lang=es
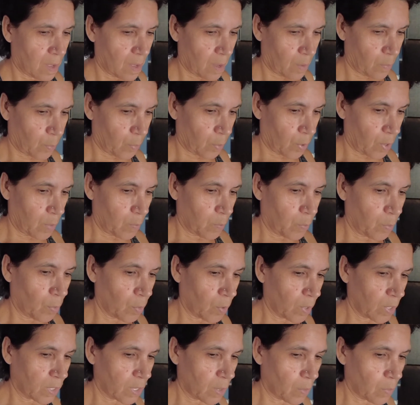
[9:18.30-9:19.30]
Ah, por
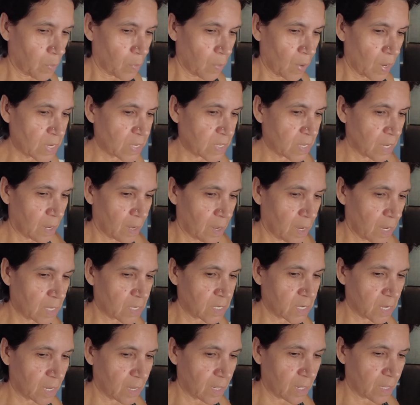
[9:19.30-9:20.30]
ejemplo, ahorita, bueno, ahí
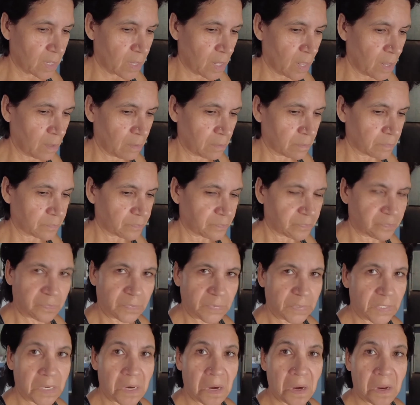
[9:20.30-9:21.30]
está echadita,
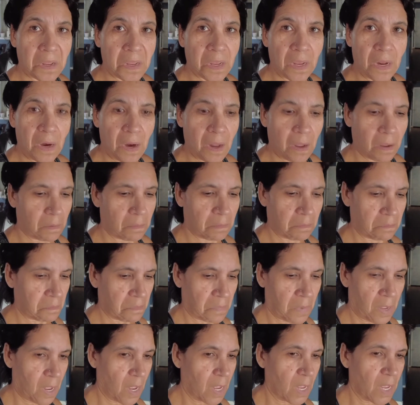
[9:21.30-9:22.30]
tranquila.
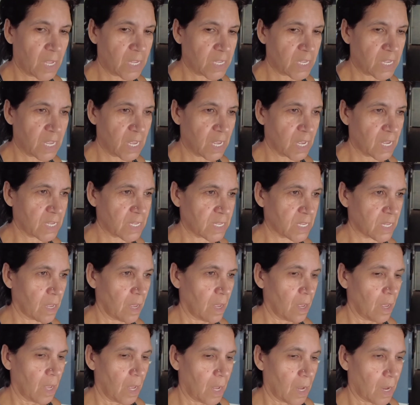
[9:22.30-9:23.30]
Ella sí
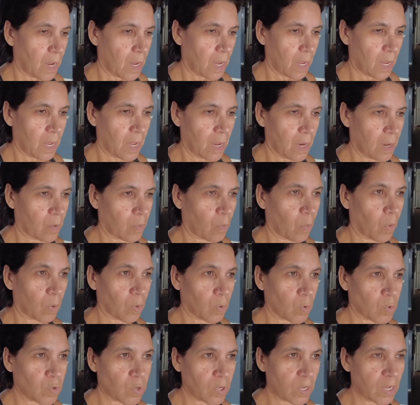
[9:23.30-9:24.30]
es, eh,
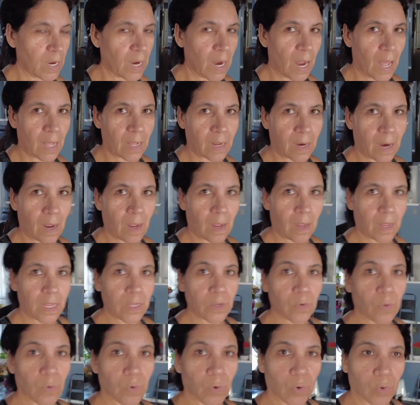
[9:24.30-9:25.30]
cuando sí
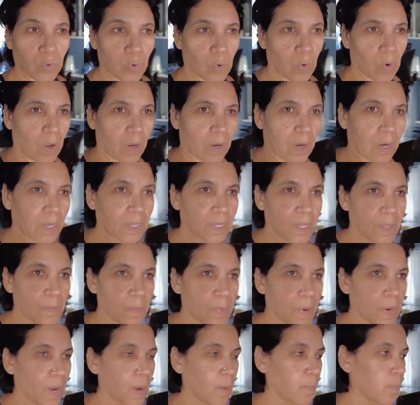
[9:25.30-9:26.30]
ladra es cuando tocan el
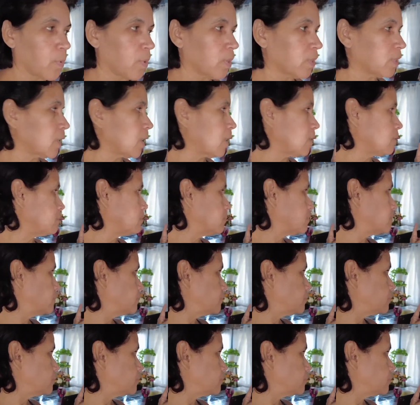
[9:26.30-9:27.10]
timbre de la puerta.